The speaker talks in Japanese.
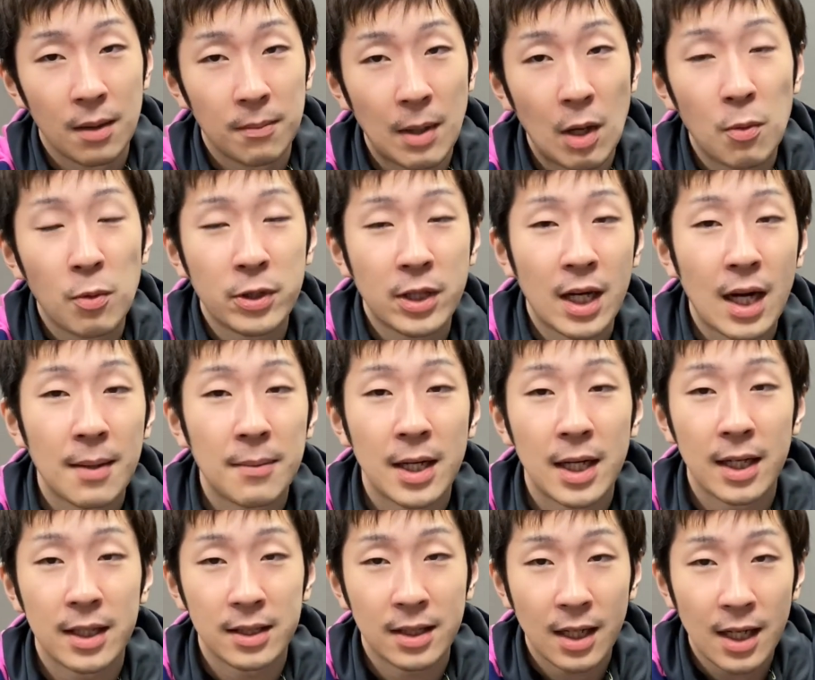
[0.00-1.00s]
まあ、表
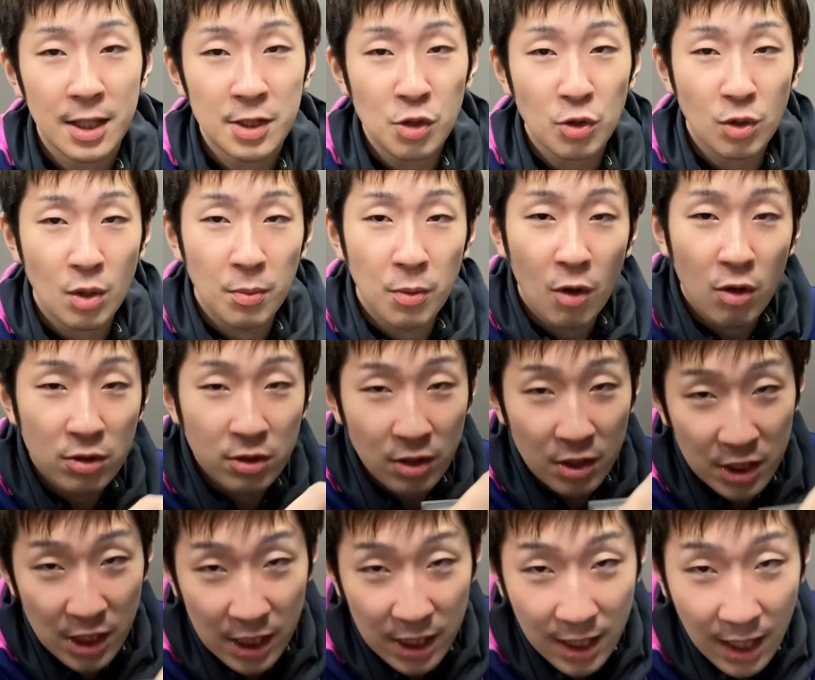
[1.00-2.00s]
ラバーやったらちょっとボール
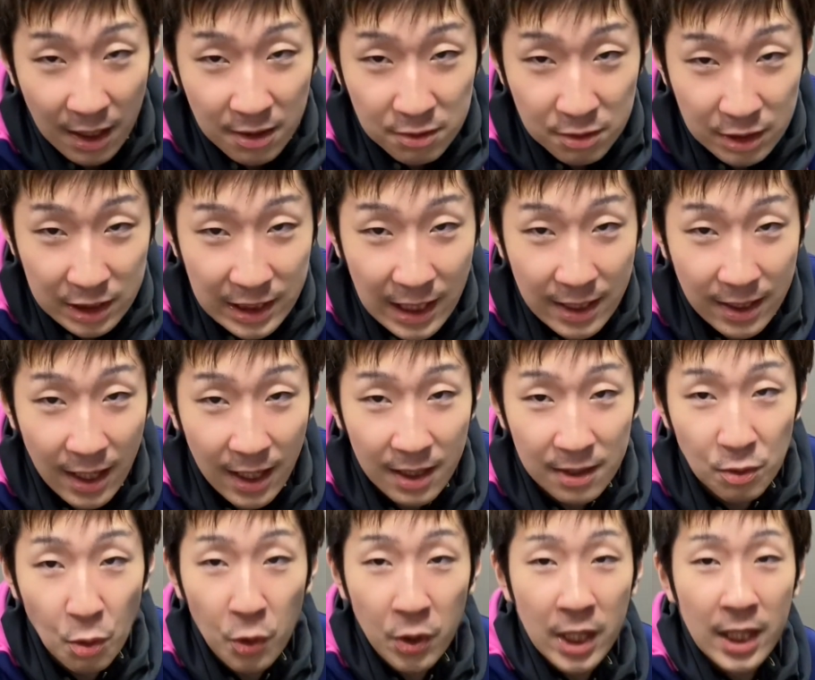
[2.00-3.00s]
の下に軽く入れ
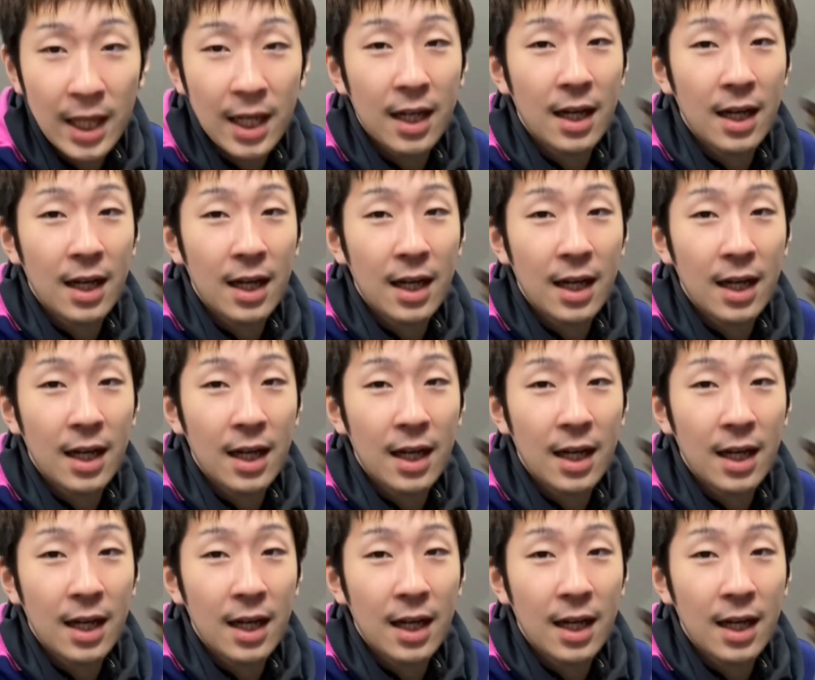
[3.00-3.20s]
て乗っけなが